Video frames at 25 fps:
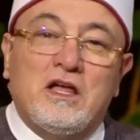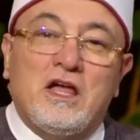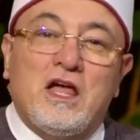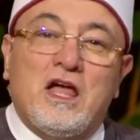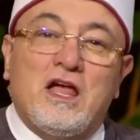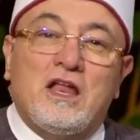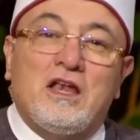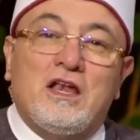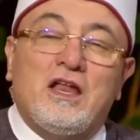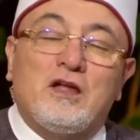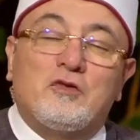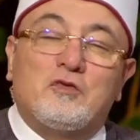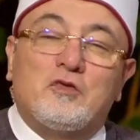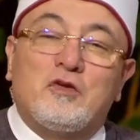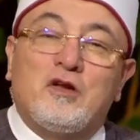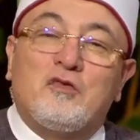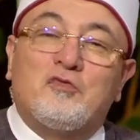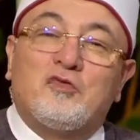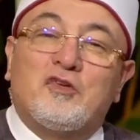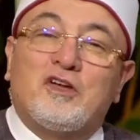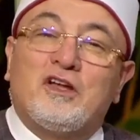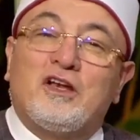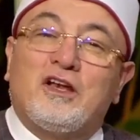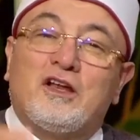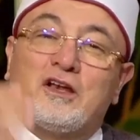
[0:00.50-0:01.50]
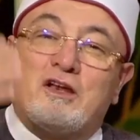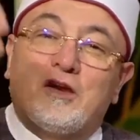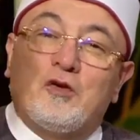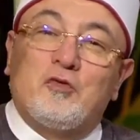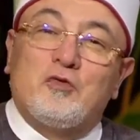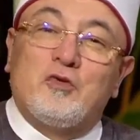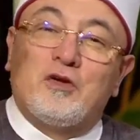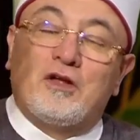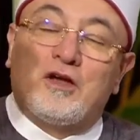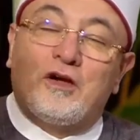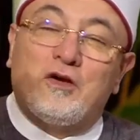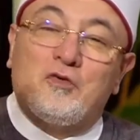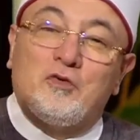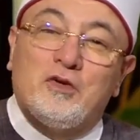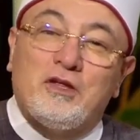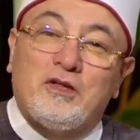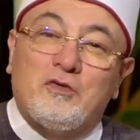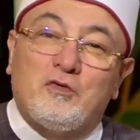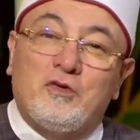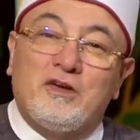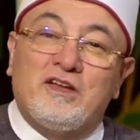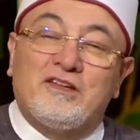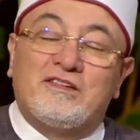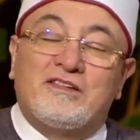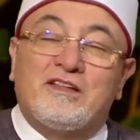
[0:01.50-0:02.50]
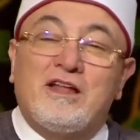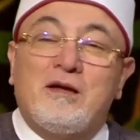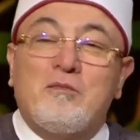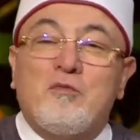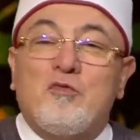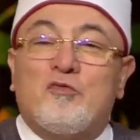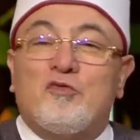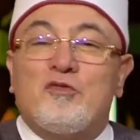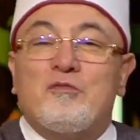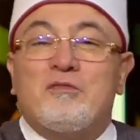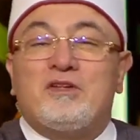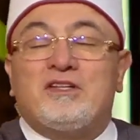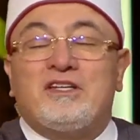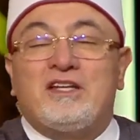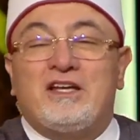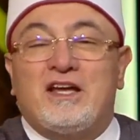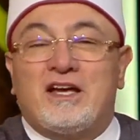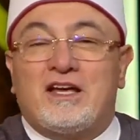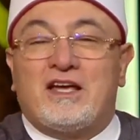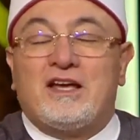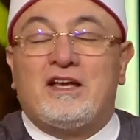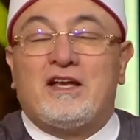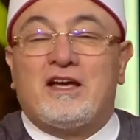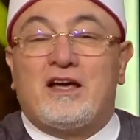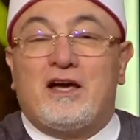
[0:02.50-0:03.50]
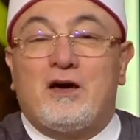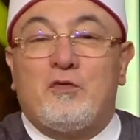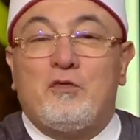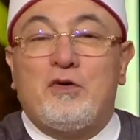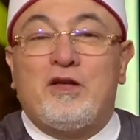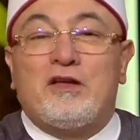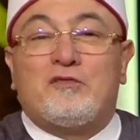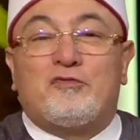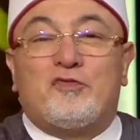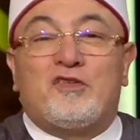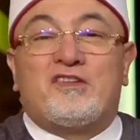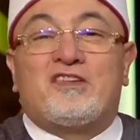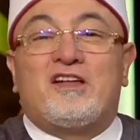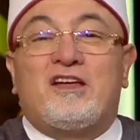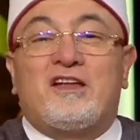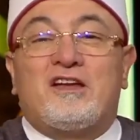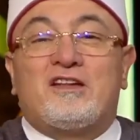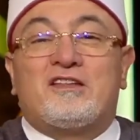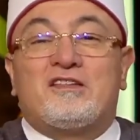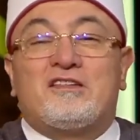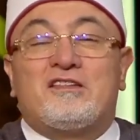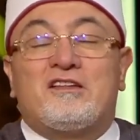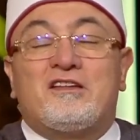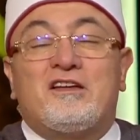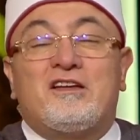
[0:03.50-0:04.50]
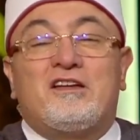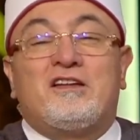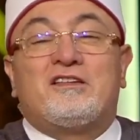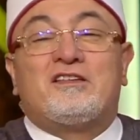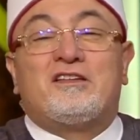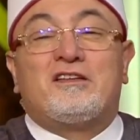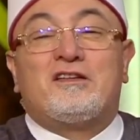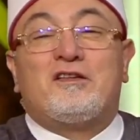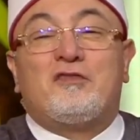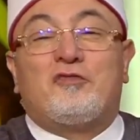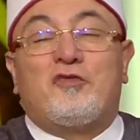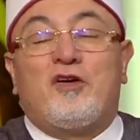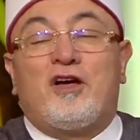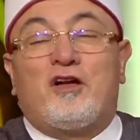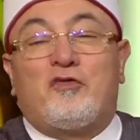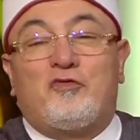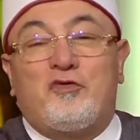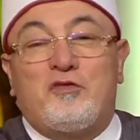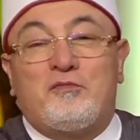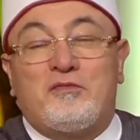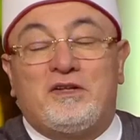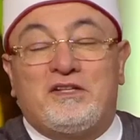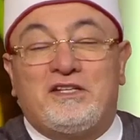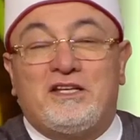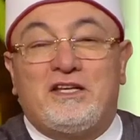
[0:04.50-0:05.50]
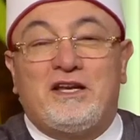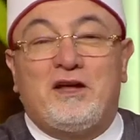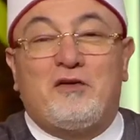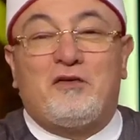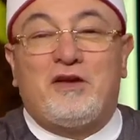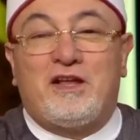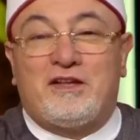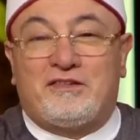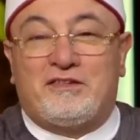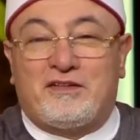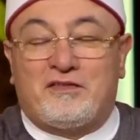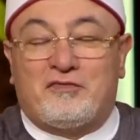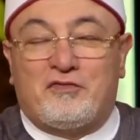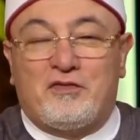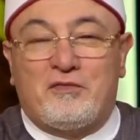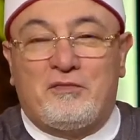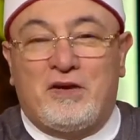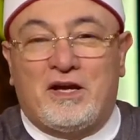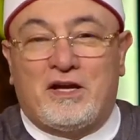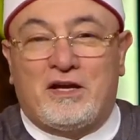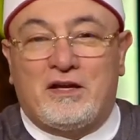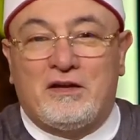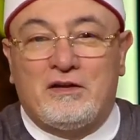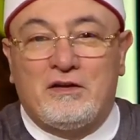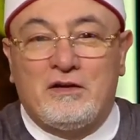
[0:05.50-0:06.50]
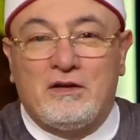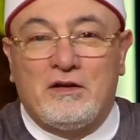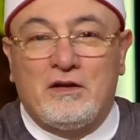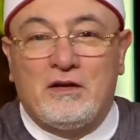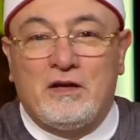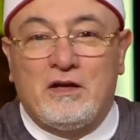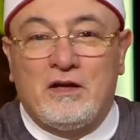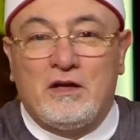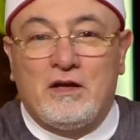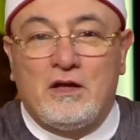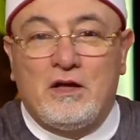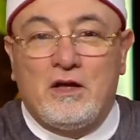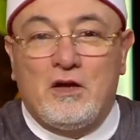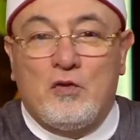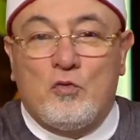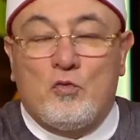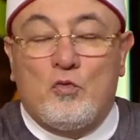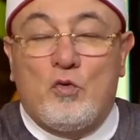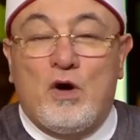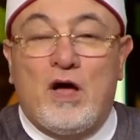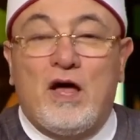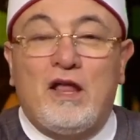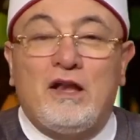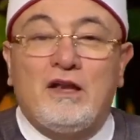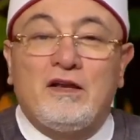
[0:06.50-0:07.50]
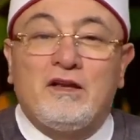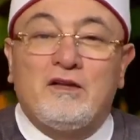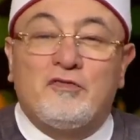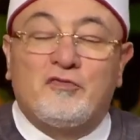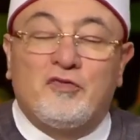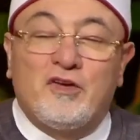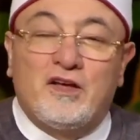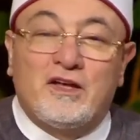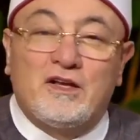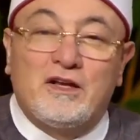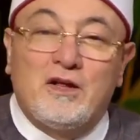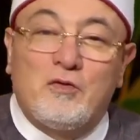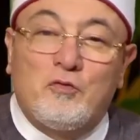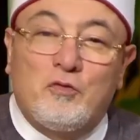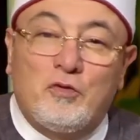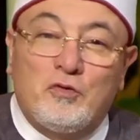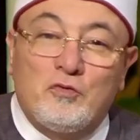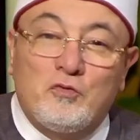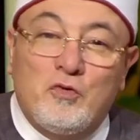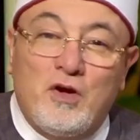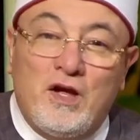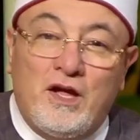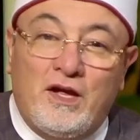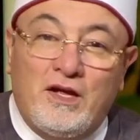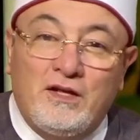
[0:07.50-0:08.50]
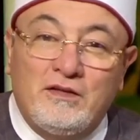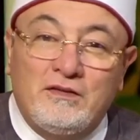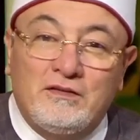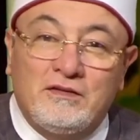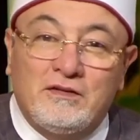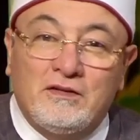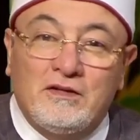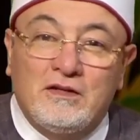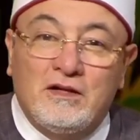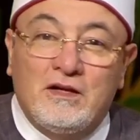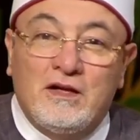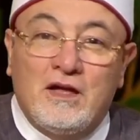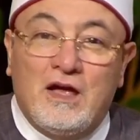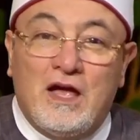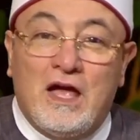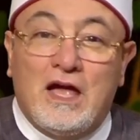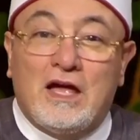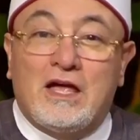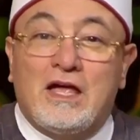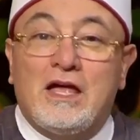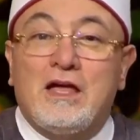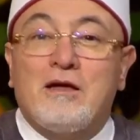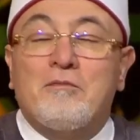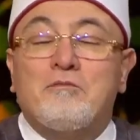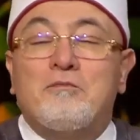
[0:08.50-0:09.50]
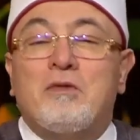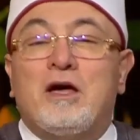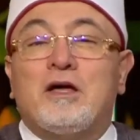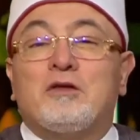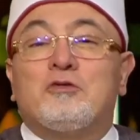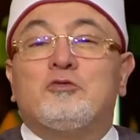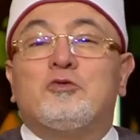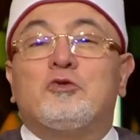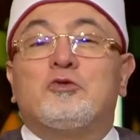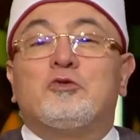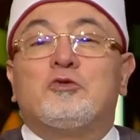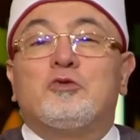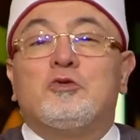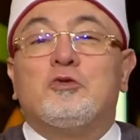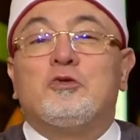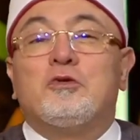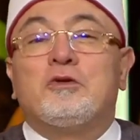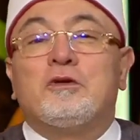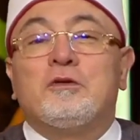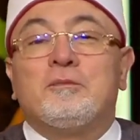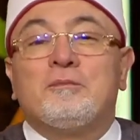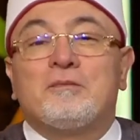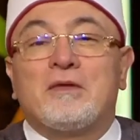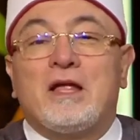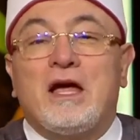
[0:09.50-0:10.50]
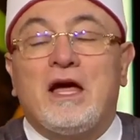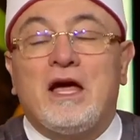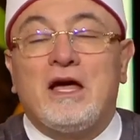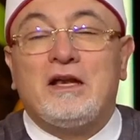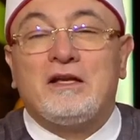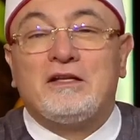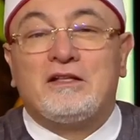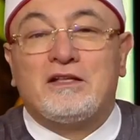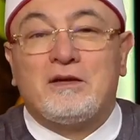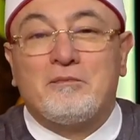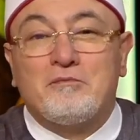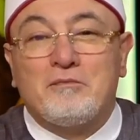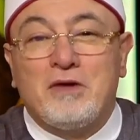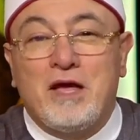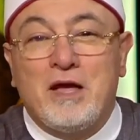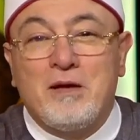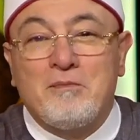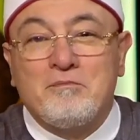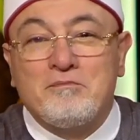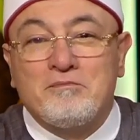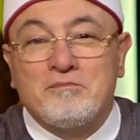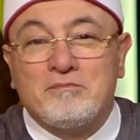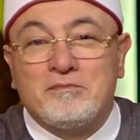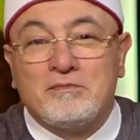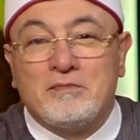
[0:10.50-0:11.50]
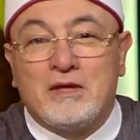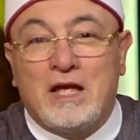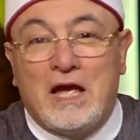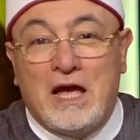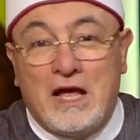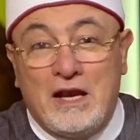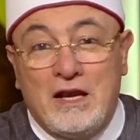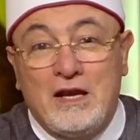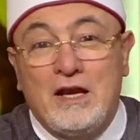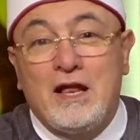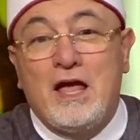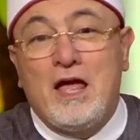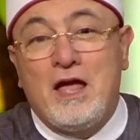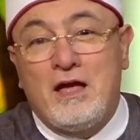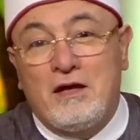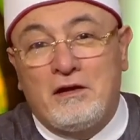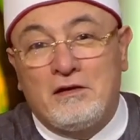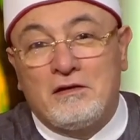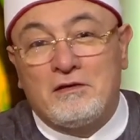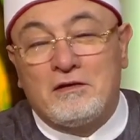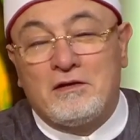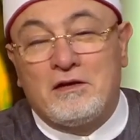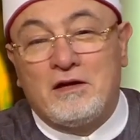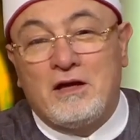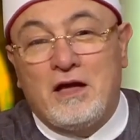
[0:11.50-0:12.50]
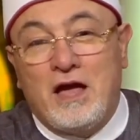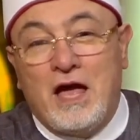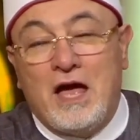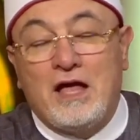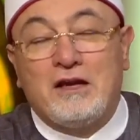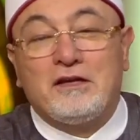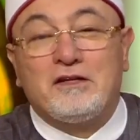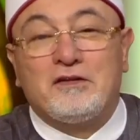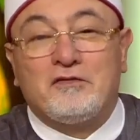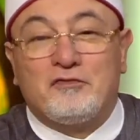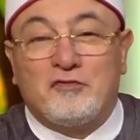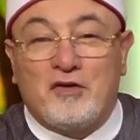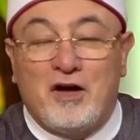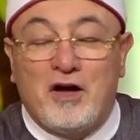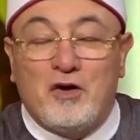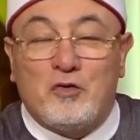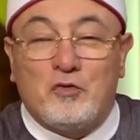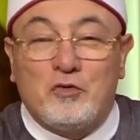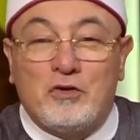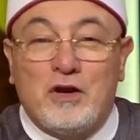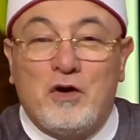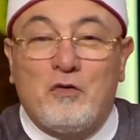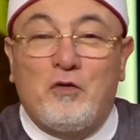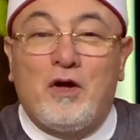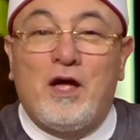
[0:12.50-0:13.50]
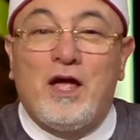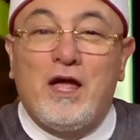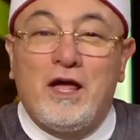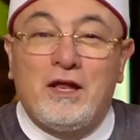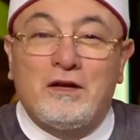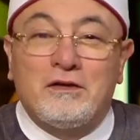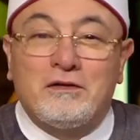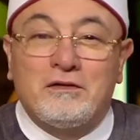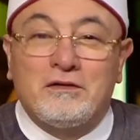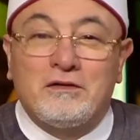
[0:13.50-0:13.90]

لا تنافق إلا الرجل القوي والإسلام في المدينة كان قويا فظهرت ظاهرة النفاق في المدينة وليست في مكة وهل النفاق نوع واحد أجاب الدكتور هاني تمام قال لا النفاق نوعان